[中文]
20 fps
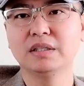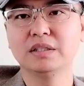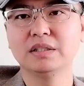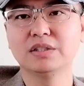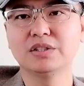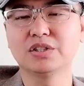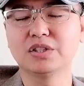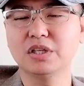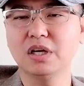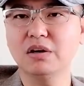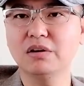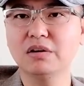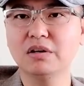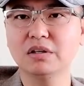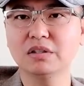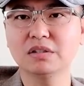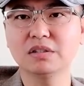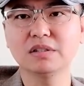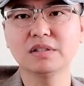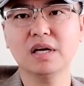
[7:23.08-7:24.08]
只要俄
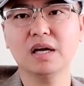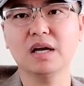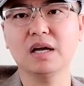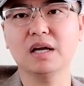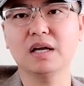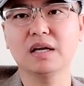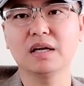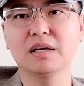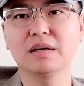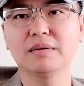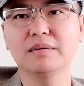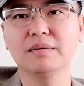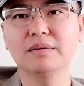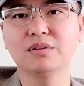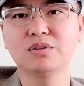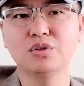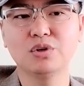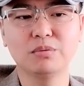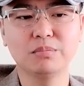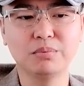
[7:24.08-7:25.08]
罗斯在，
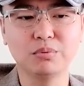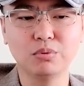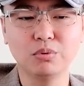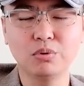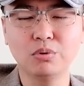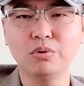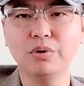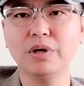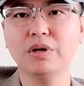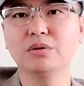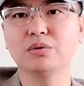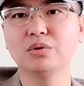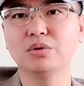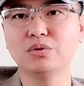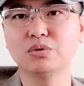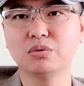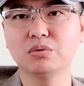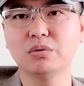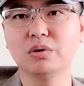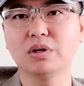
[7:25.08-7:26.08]
就不会对
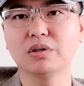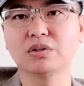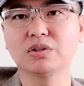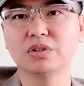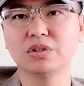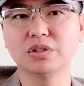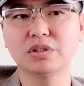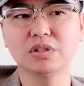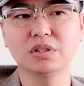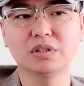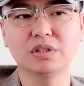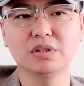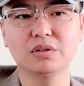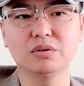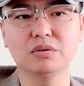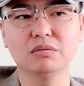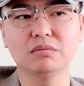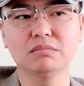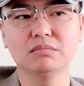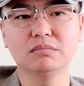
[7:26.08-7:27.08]
中国实行这
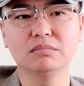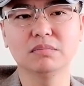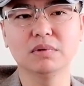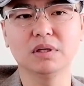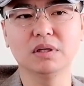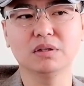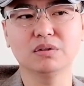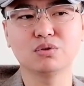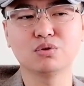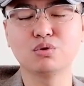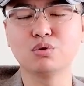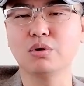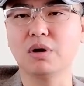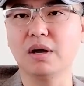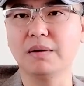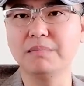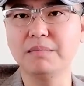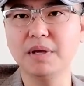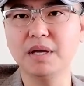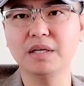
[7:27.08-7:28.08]
种啊
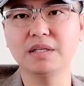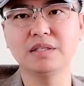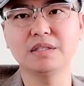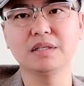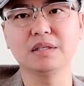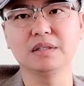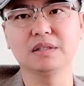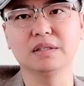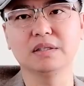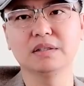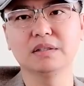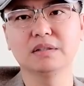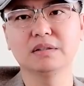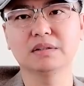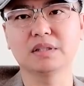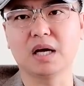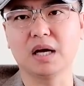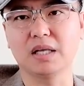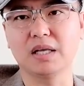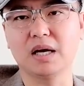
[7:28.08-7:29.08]
全面性的
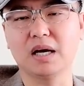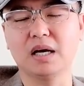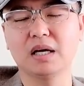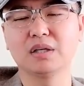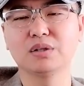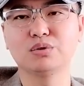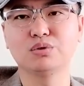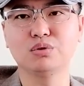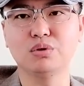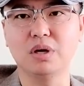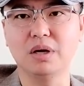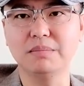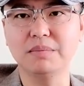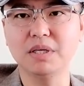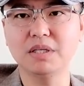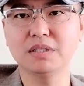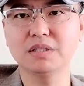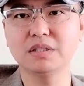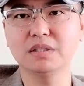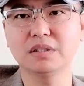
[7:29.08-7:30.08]
打压、全
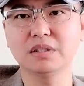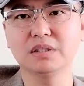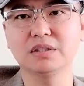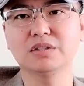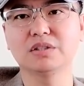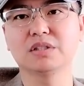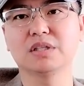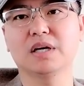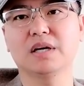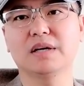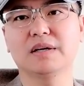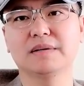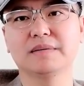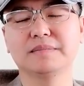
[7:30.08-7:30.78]
面性的制裁。